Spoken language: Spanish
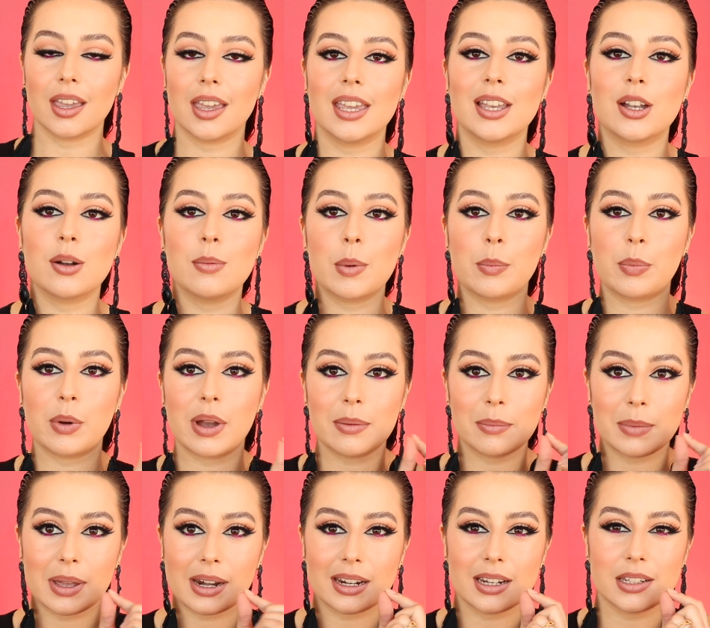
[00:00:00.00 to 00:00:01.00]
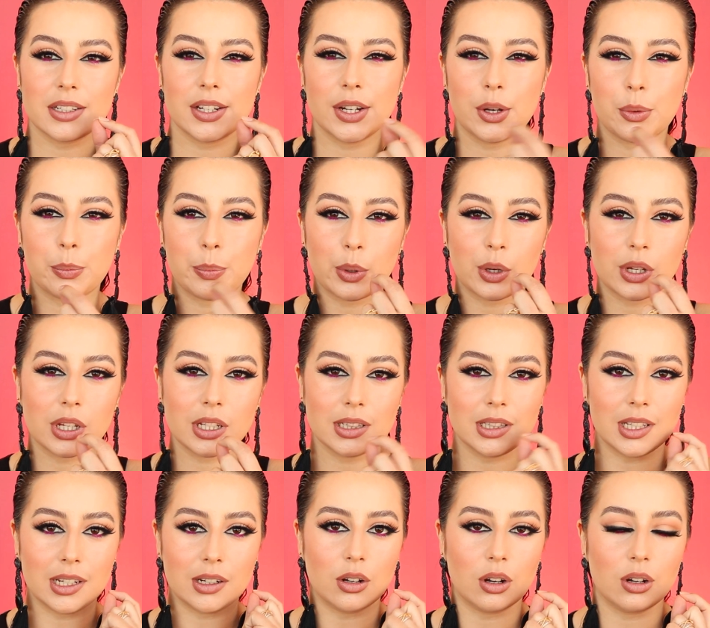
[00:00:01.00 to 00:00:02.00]
Y como pueden ver rellené un
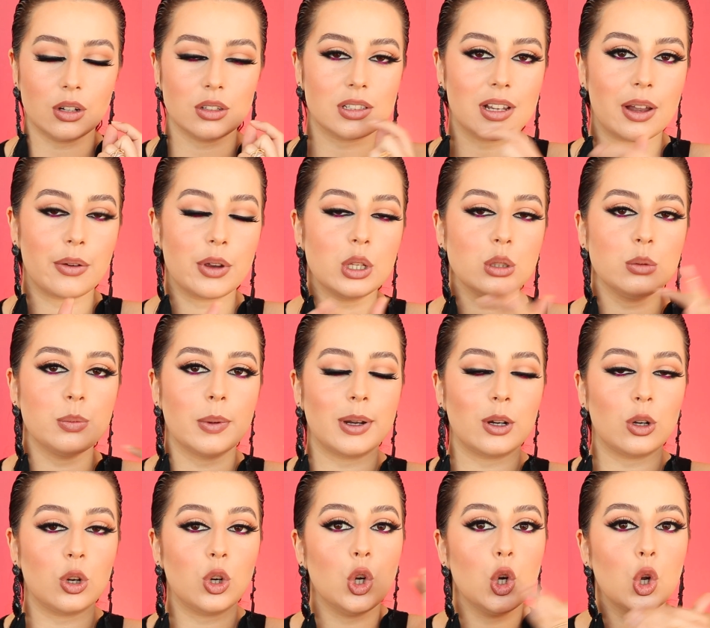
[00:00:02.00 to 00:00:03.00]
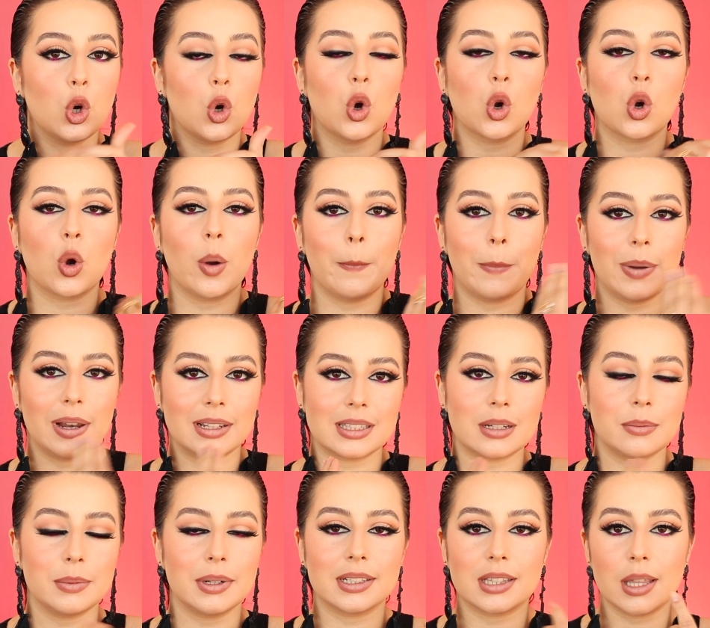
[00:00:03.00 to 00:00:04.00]
poquitico los labios, pero no
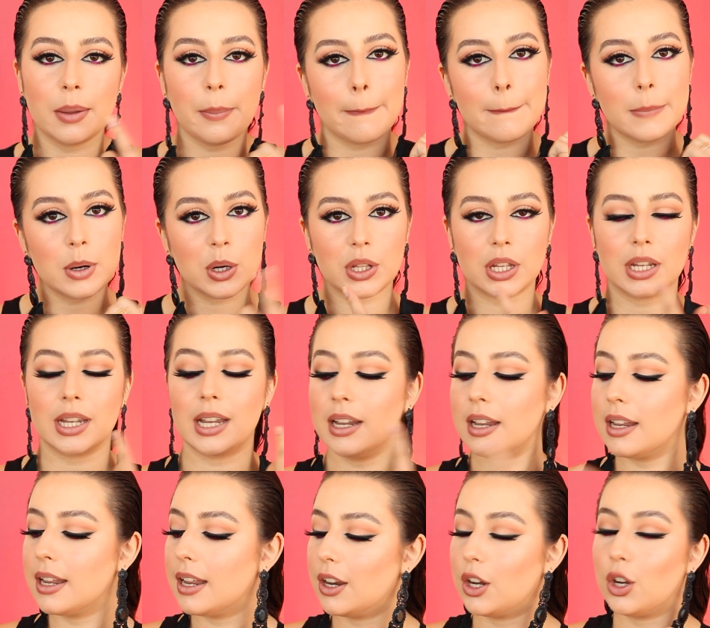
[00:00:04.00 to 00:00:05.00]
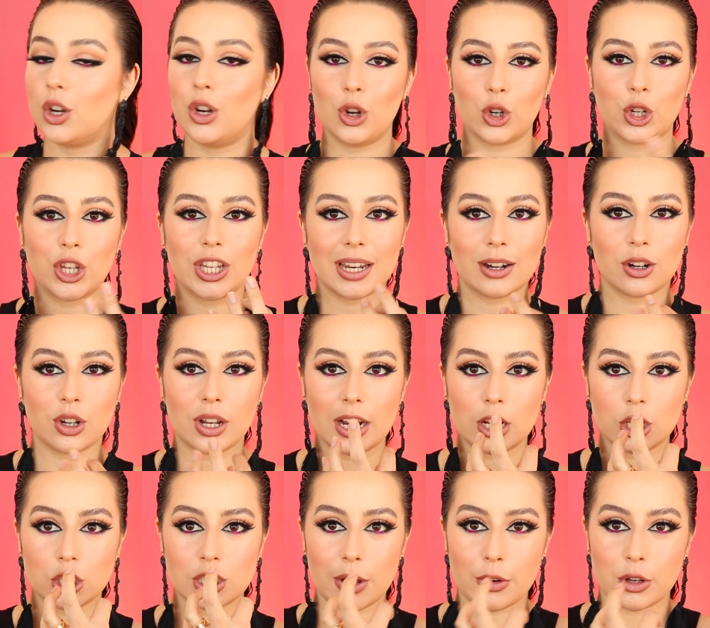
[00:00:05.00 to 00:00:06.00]
completamente porque no quiero que
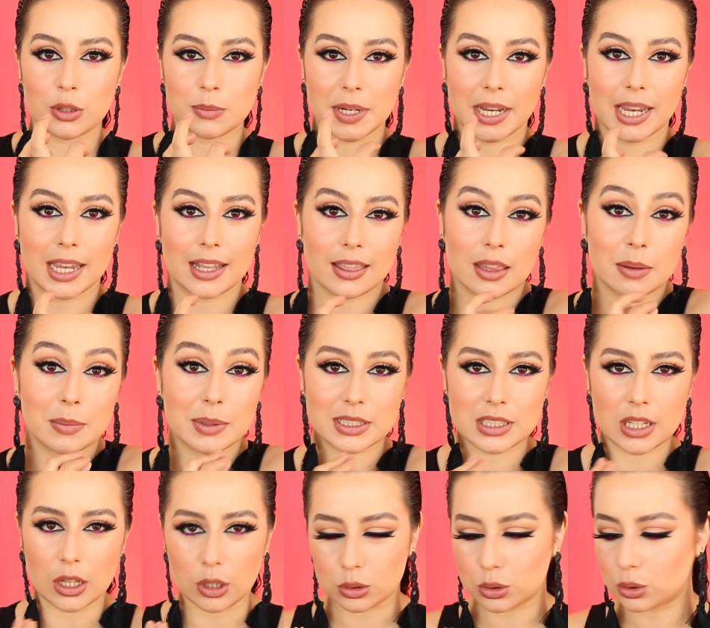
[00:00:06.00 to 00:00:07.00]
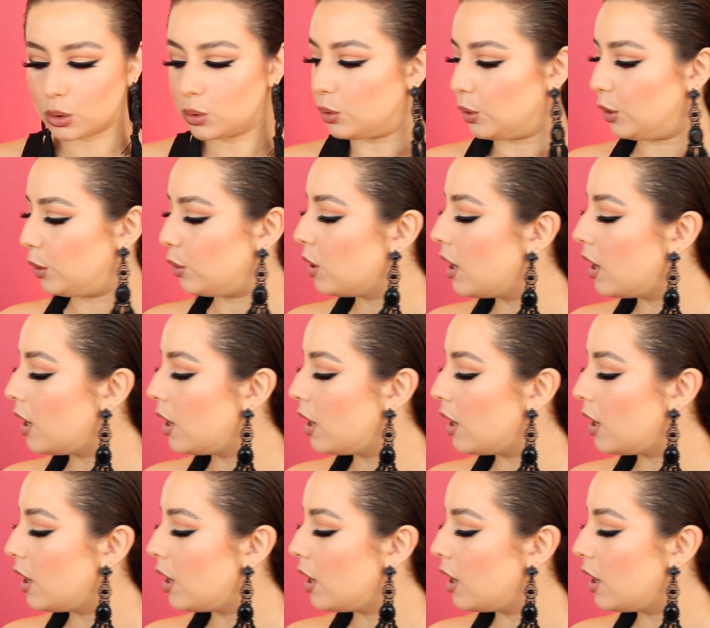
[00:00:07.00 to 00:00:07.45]
los labios me queden demasiado oscuros.